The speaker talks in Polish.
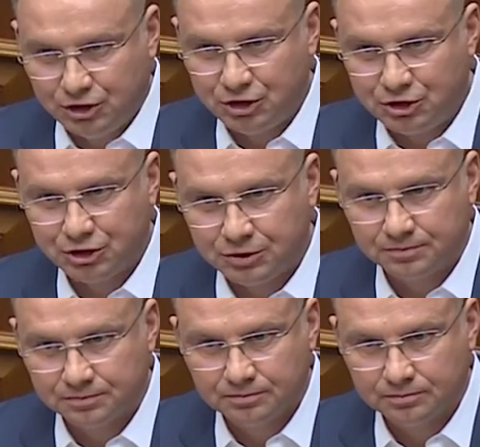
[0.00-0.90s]
Dziś
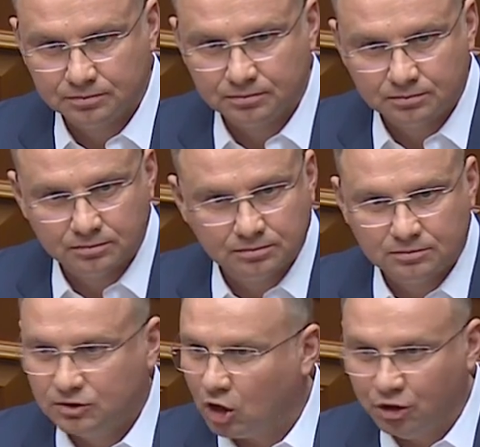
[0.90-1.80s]

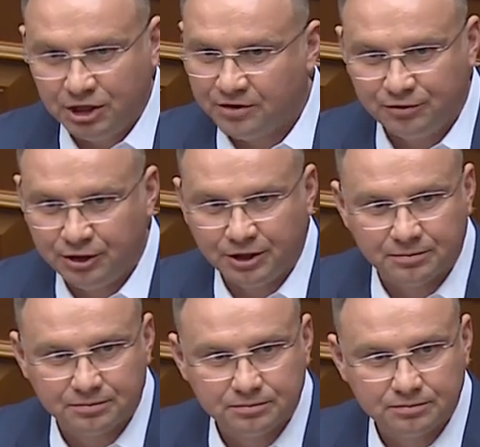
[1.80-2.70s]
to nie wy,
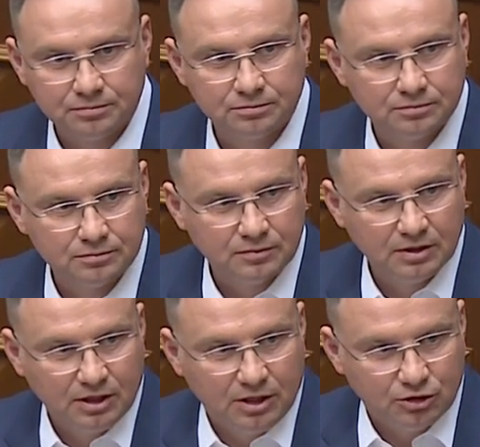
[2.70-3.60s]

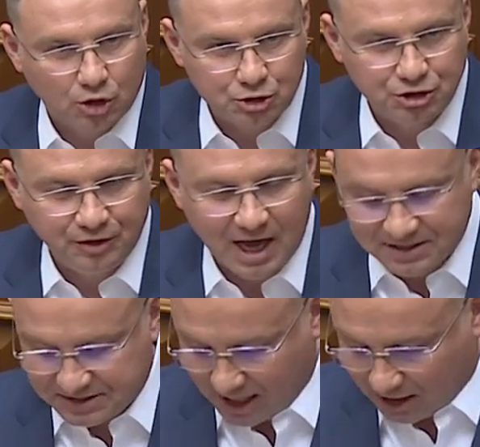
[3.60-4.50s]
to
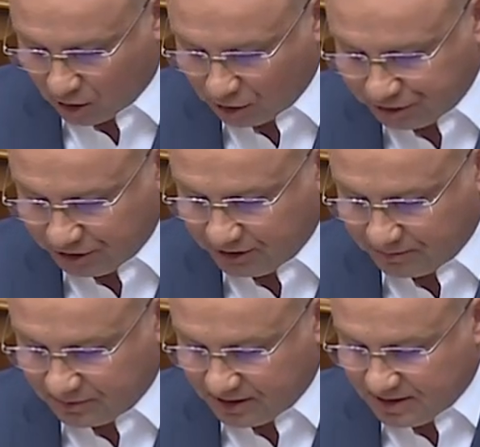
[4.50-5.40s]
świat zachodni
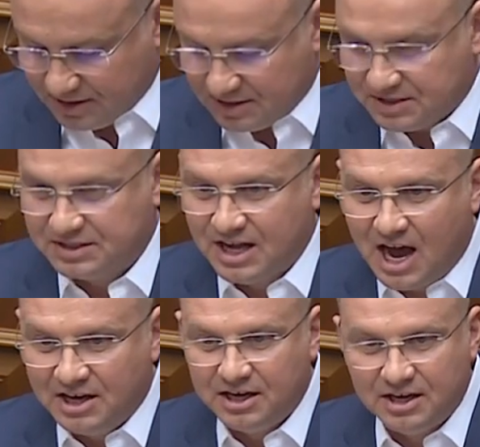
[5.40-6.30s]

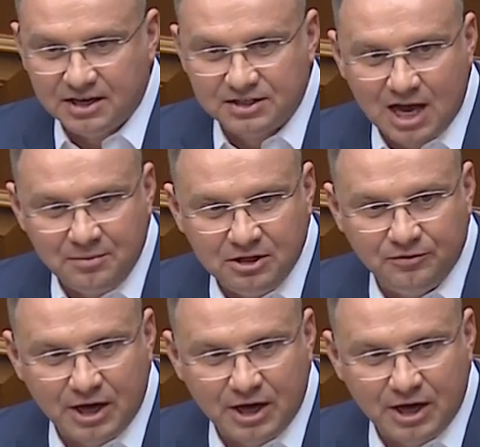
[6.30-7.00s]
zdaje egzamin